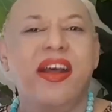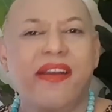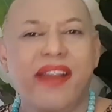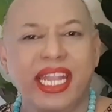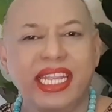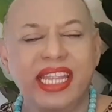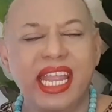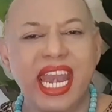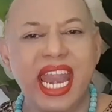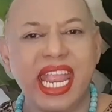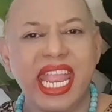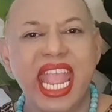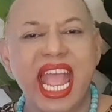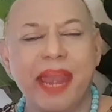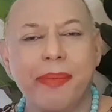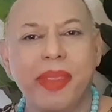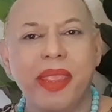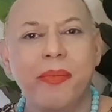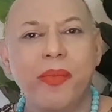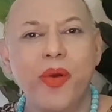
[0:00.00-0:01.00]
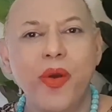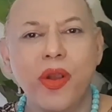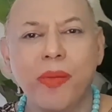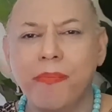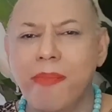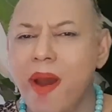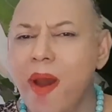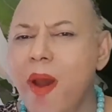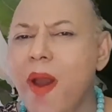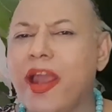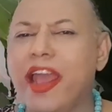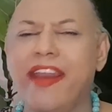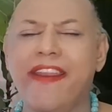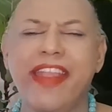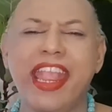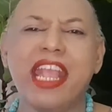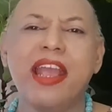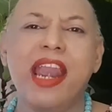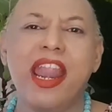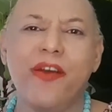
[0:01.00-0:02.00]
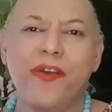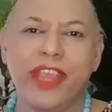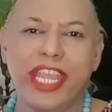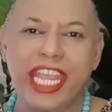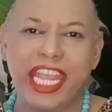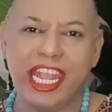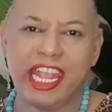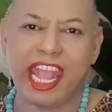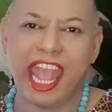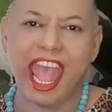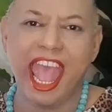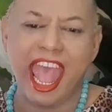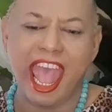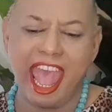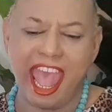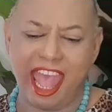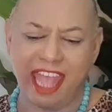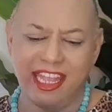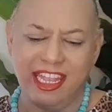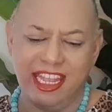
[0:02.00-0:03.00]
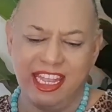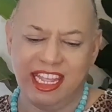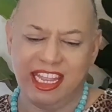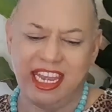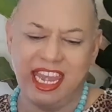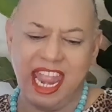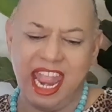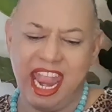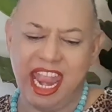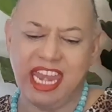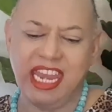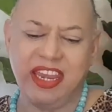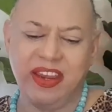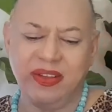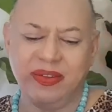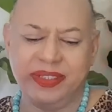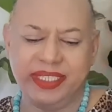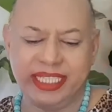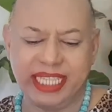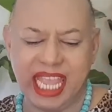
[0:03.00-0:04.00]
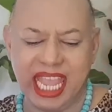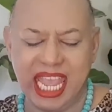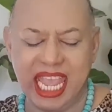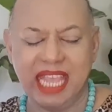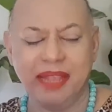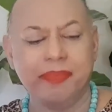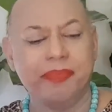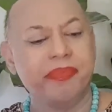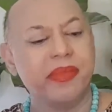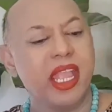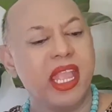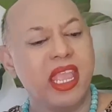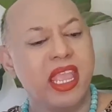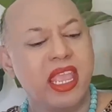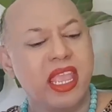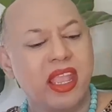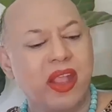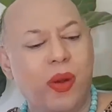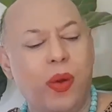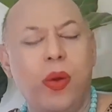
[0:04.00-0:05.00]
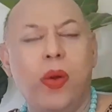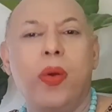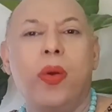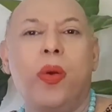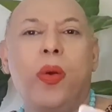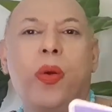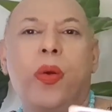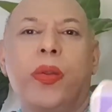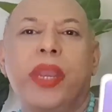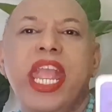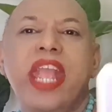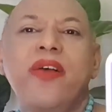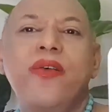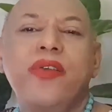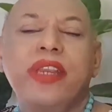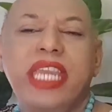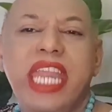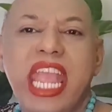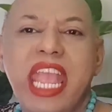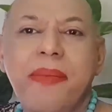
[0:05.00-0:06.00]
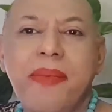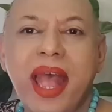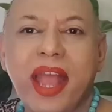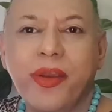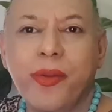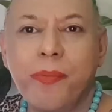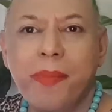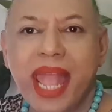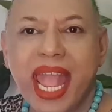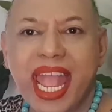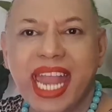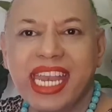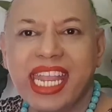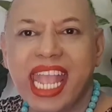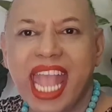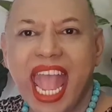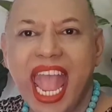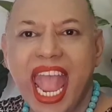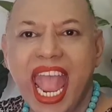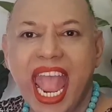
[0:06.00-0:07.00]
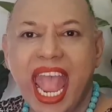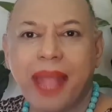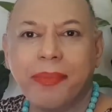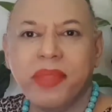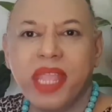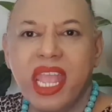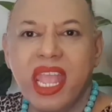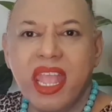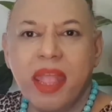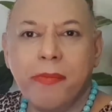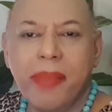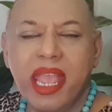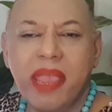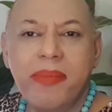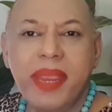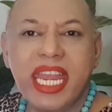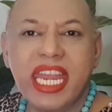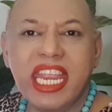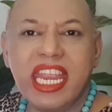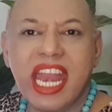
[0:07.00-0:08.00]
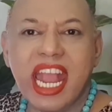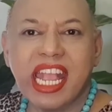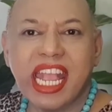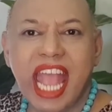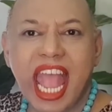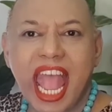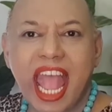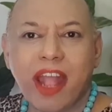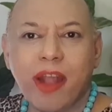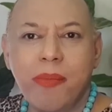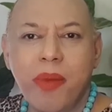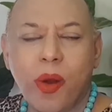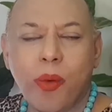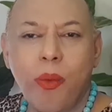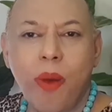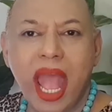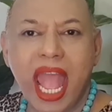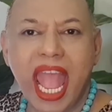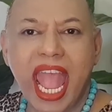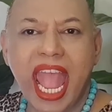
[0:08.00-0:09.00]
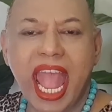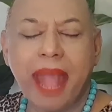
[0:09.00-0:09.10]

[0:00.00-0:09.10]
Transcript: รัตนยานพิโมกบอกอะไรกับเราอีกค่ะนี่ดูสิโอ้โหได้องค์เทพหนุมานค่ะไพ่ใบนี้นะคะเขาบอกว่า